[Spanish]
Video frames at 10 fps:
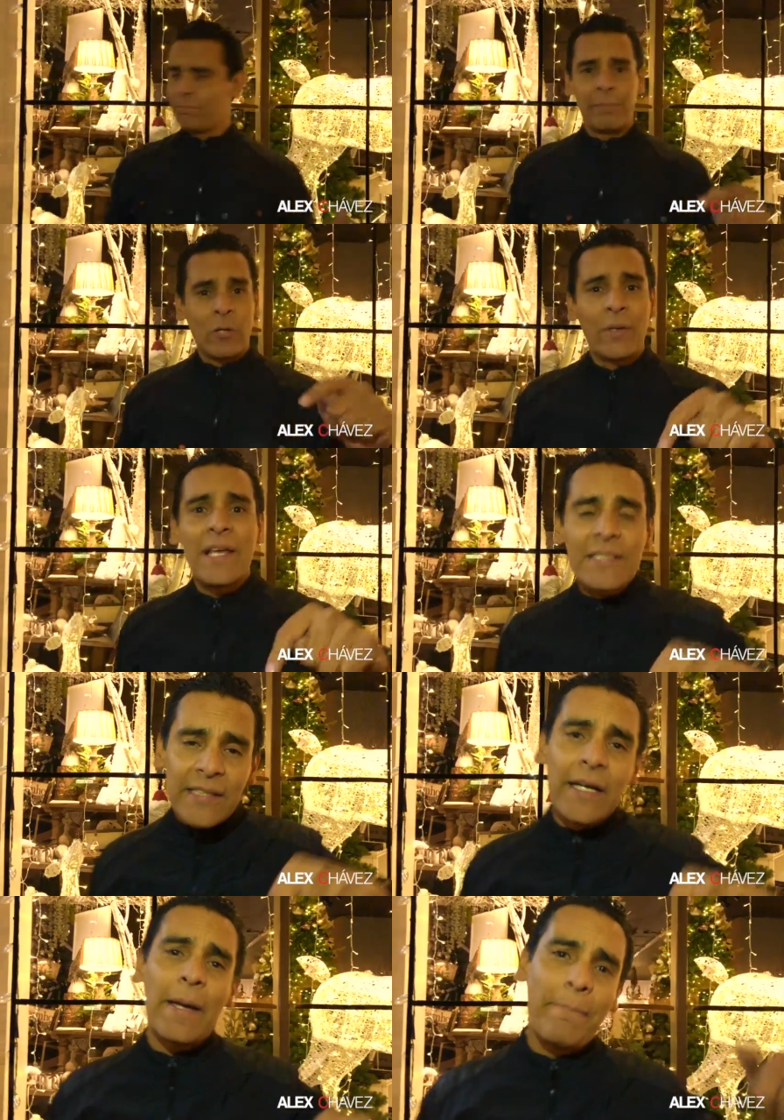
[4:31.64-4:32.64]
Pero en
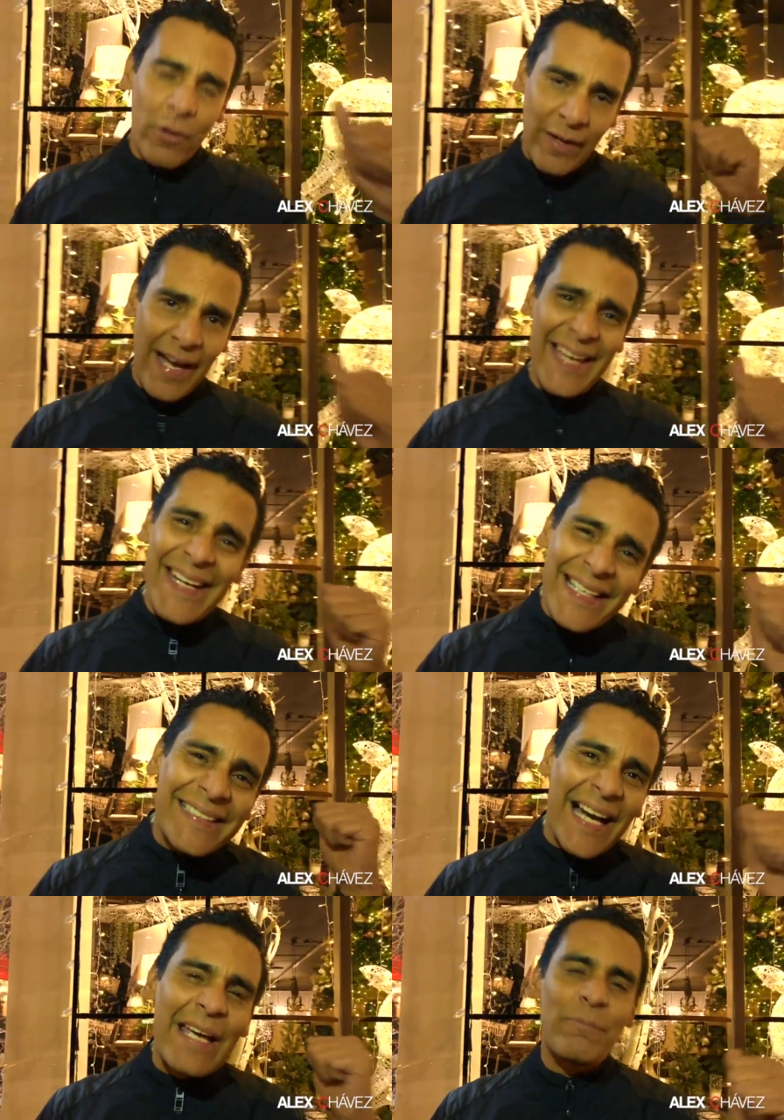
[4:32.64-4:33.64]
esta época, en
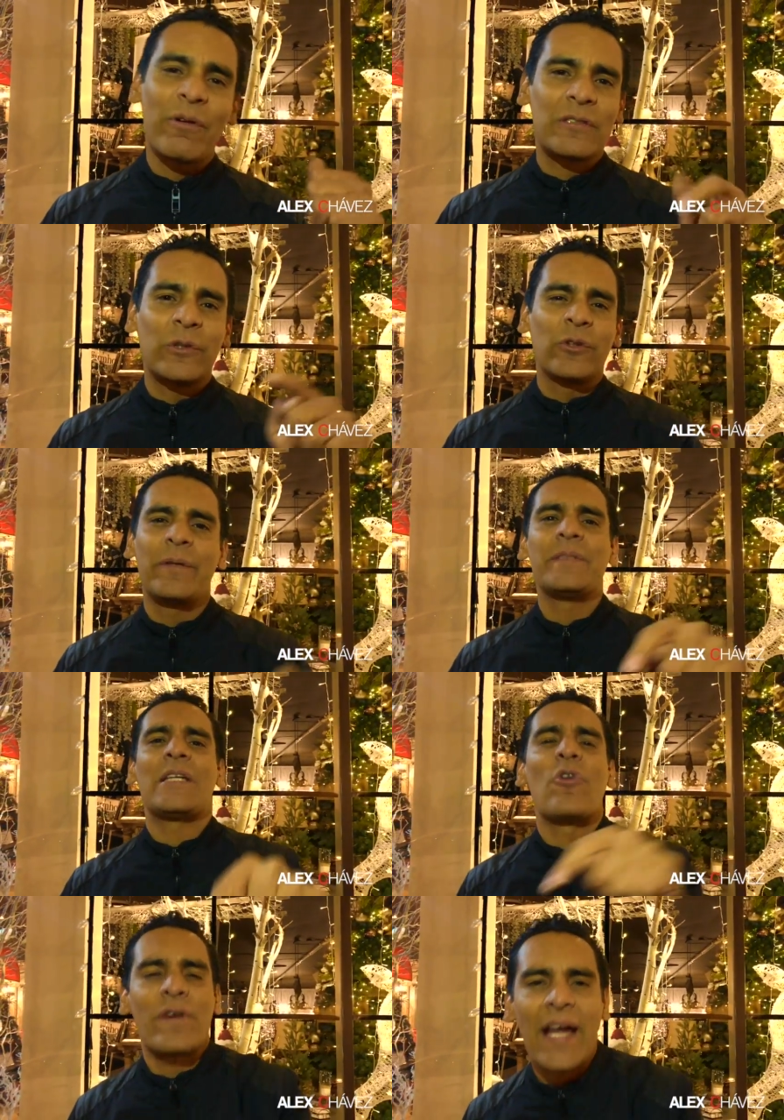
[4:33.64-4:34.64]
esta época es cuando debes de
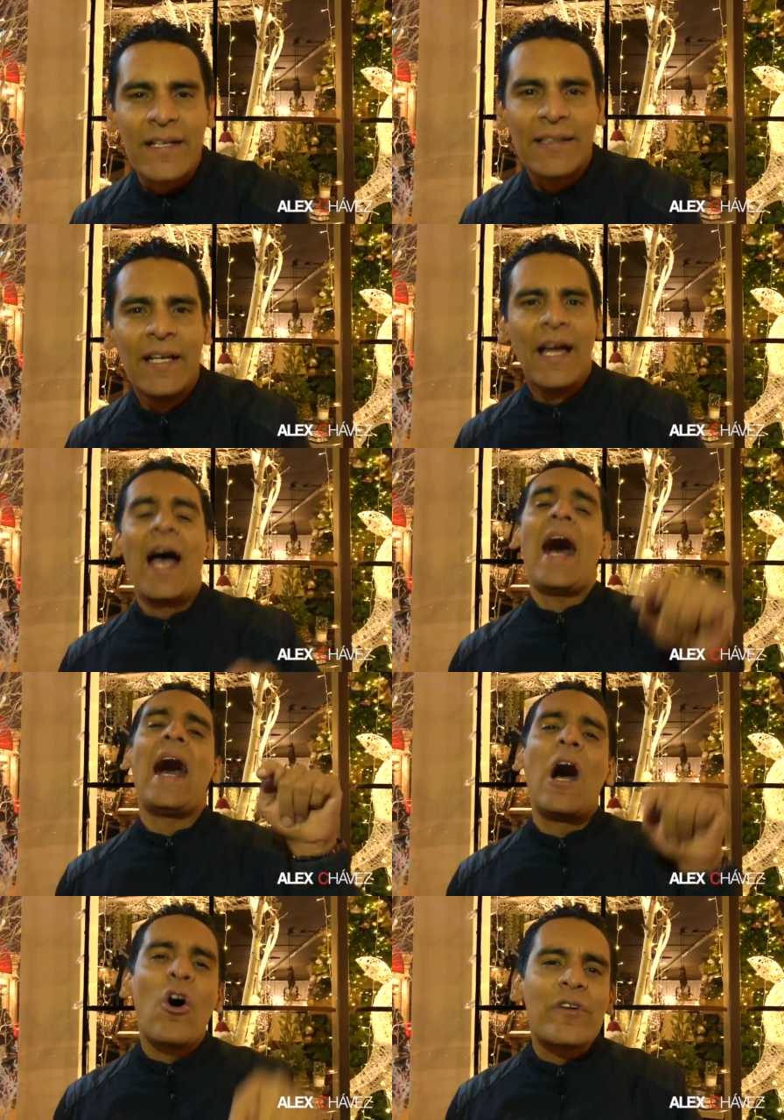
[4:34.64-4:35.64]
ahorrar.
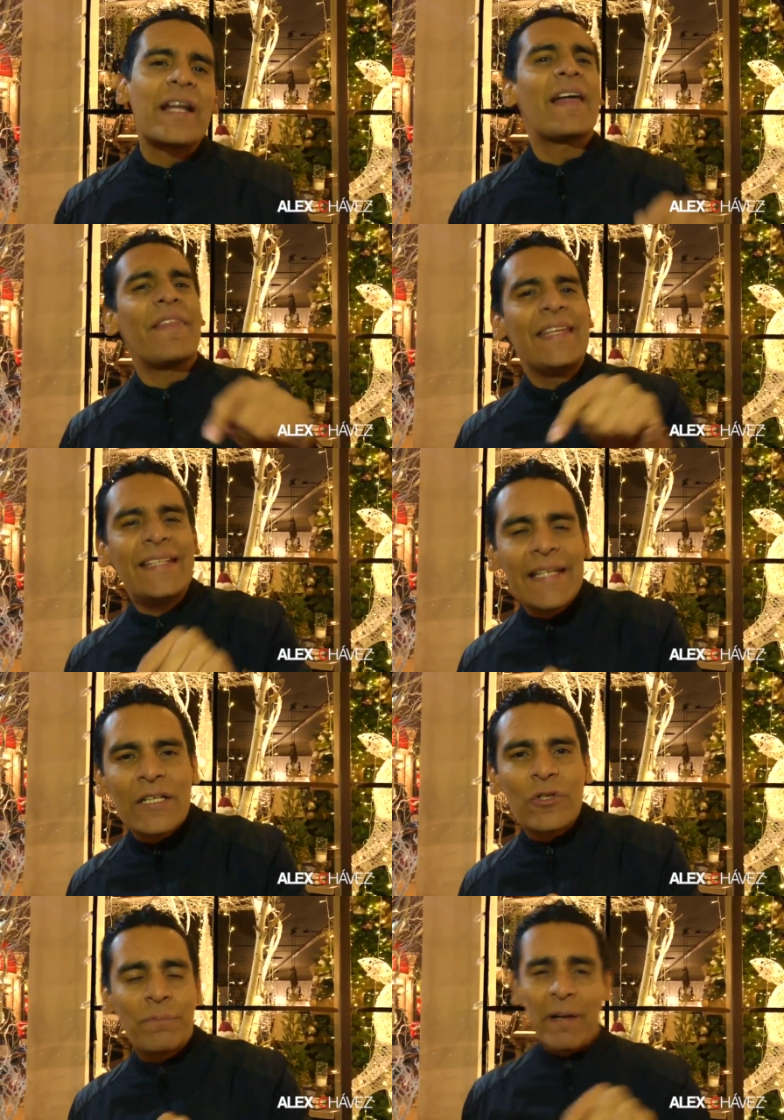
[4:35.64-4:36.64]
Ahorra
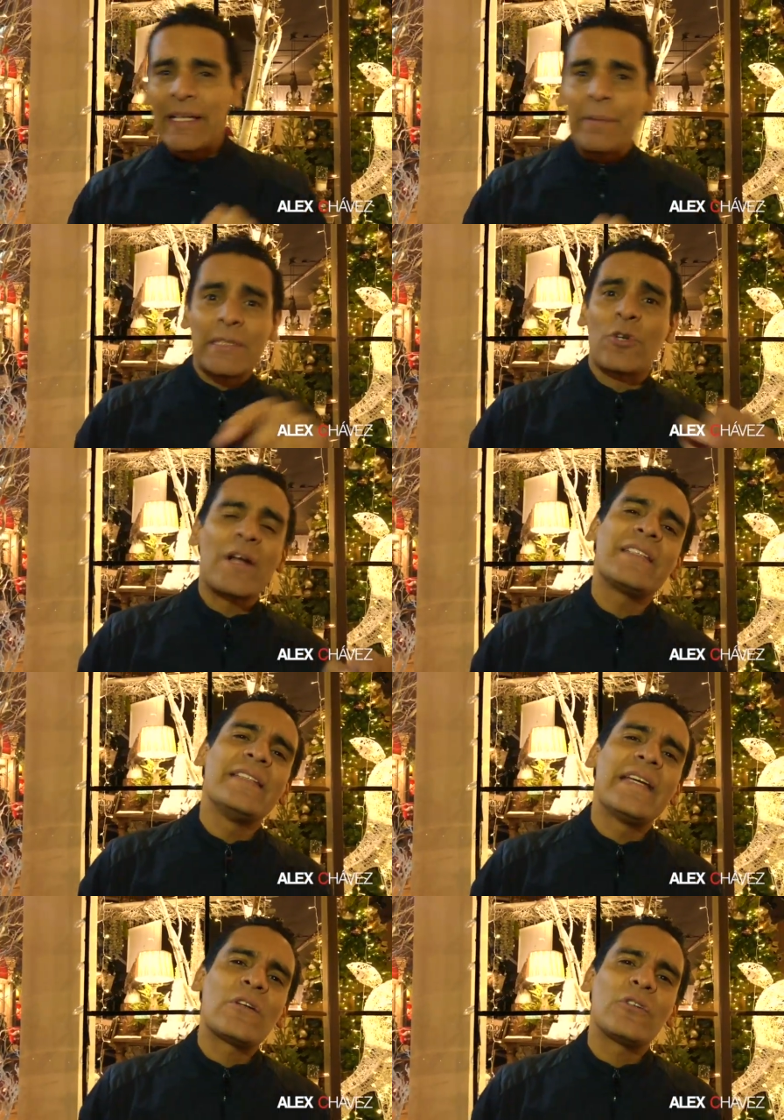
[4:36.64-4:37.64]
dinero. ¿Y para qué vas a ahorrar
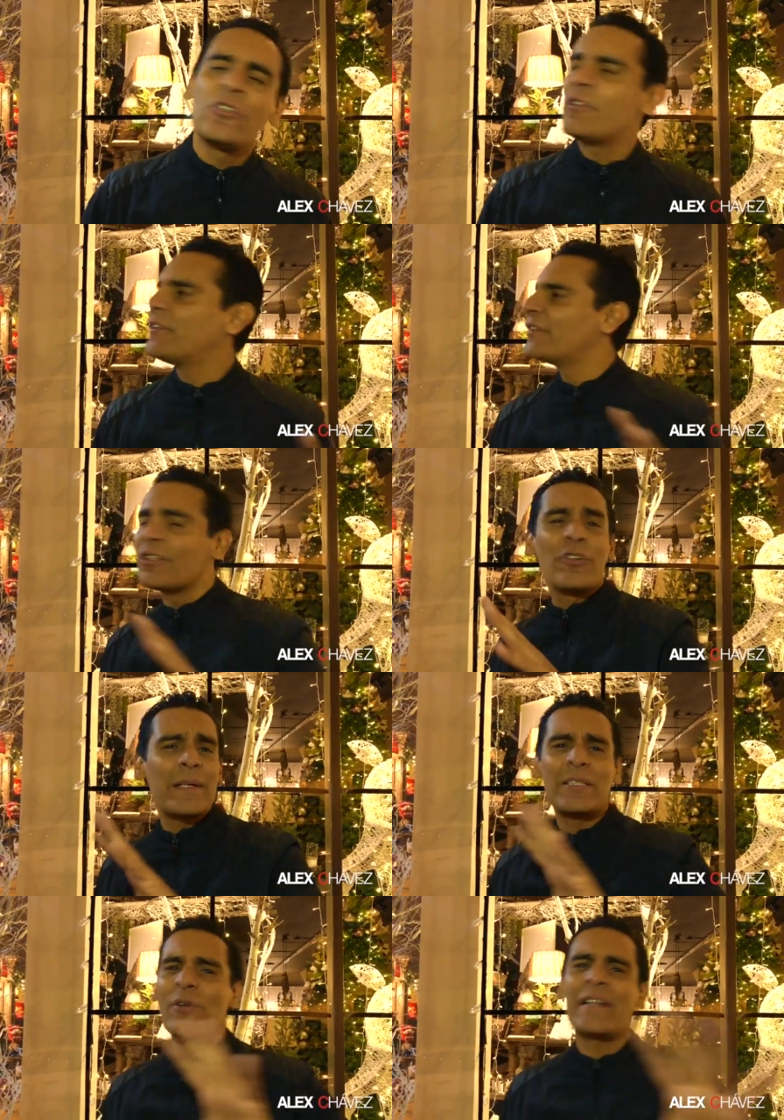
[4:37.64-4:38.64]
dinero? No, no, no, no, no
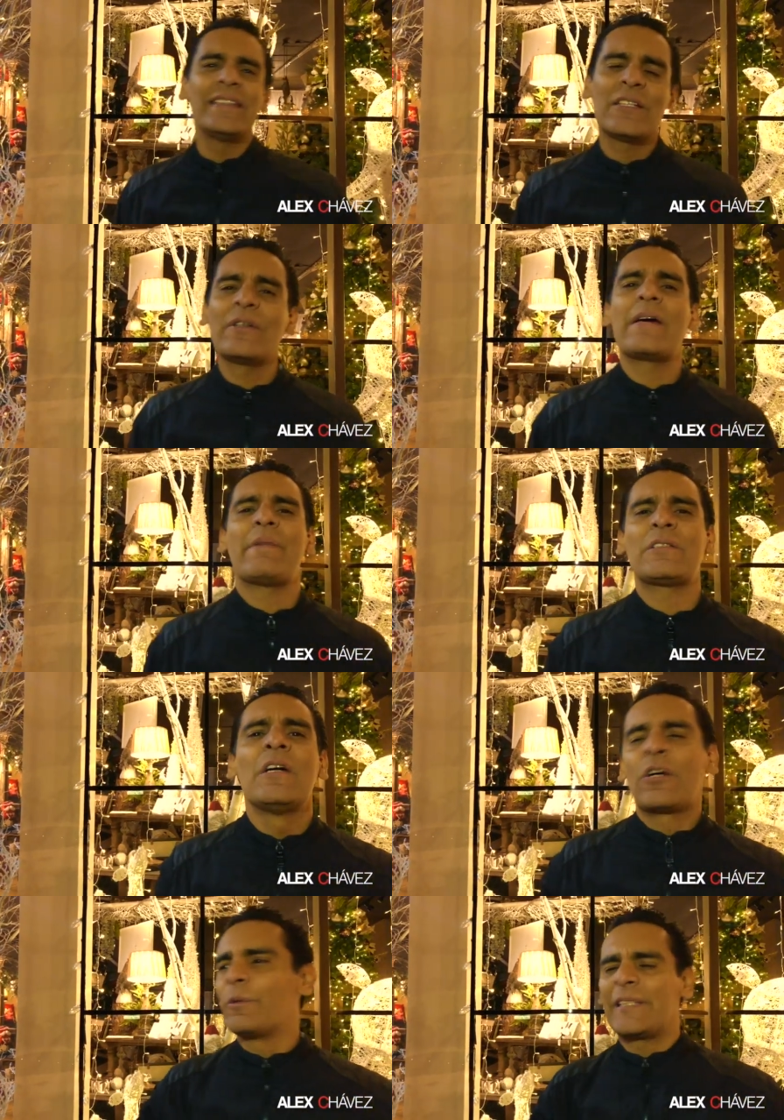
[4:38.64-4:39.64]
vas a ahorrar dinero nada más,
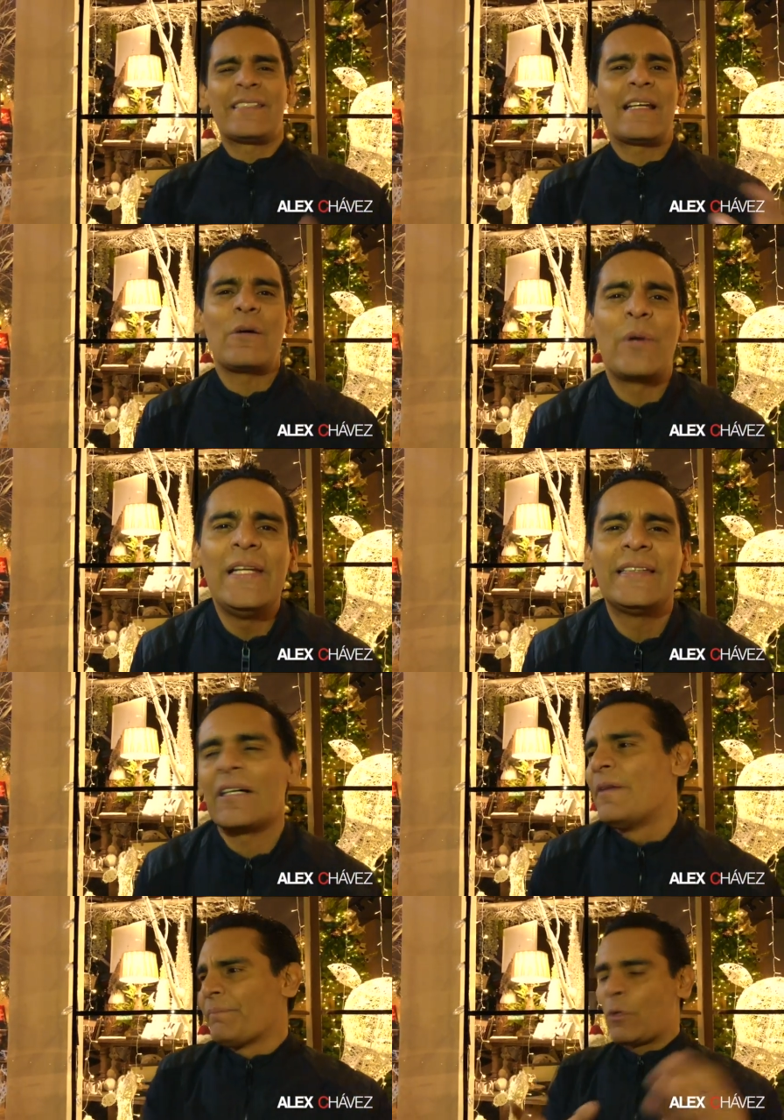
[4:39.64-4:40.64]
como te decía la
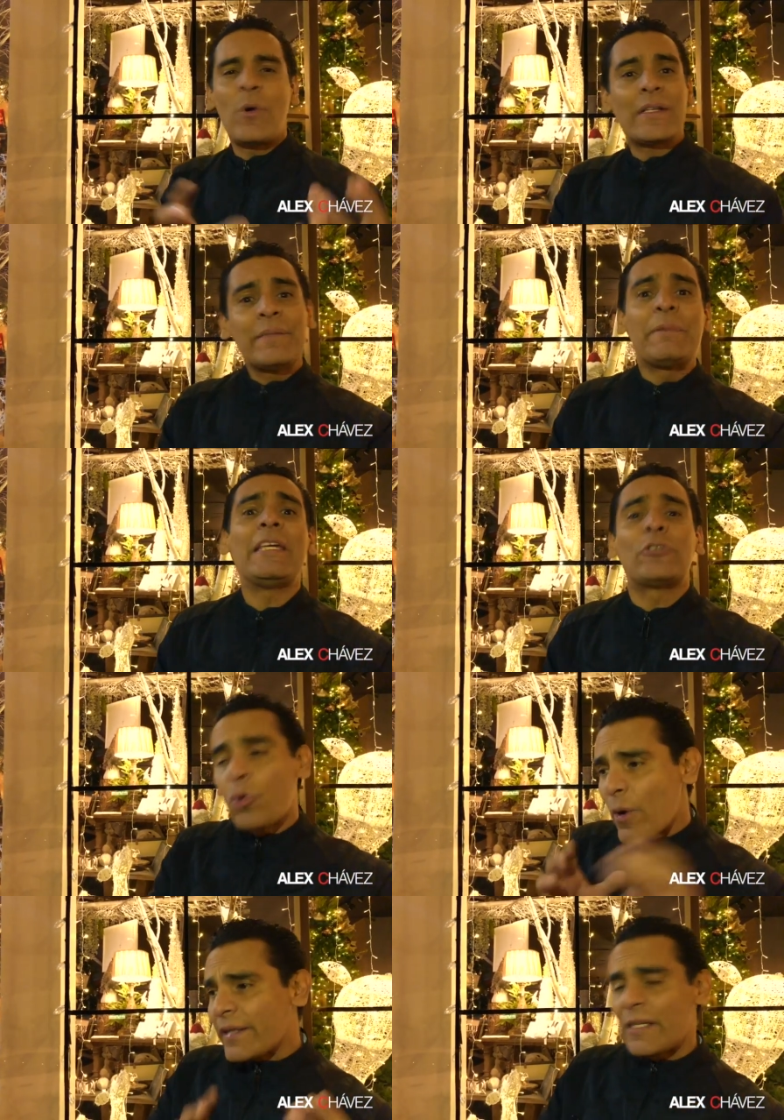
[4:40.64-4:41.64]
abuelita. Guarda, mijito,
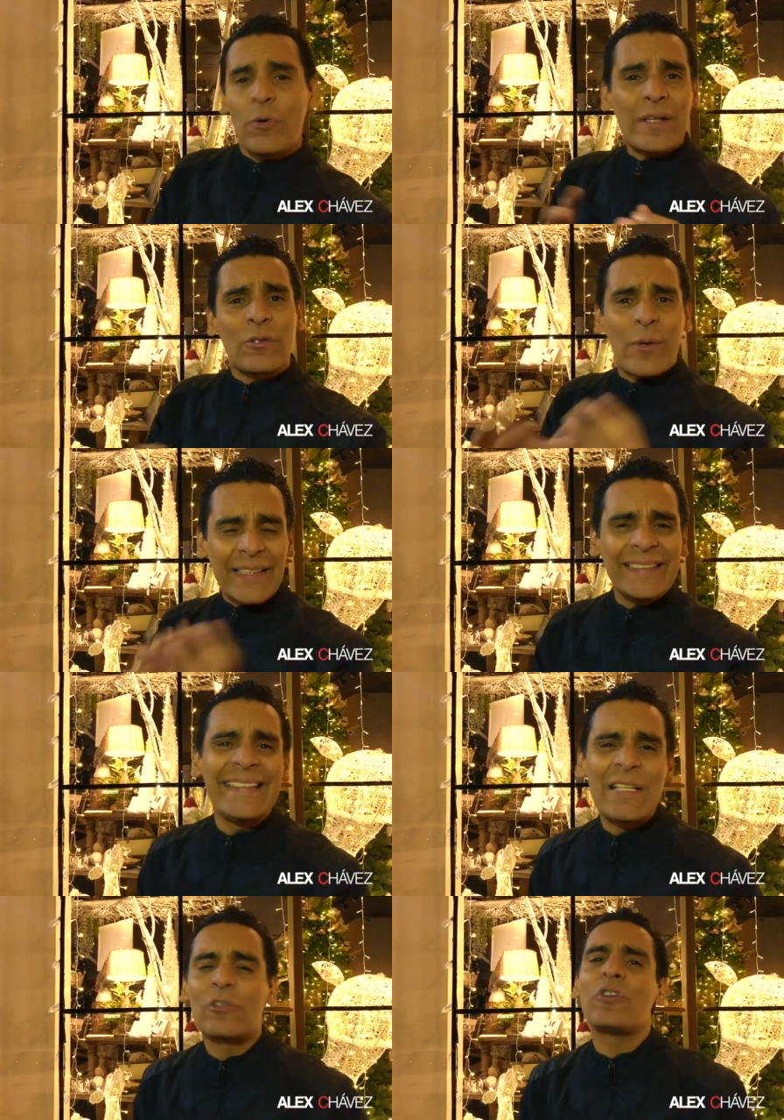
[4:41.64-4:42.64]
guarda, guarda, guarda dinero.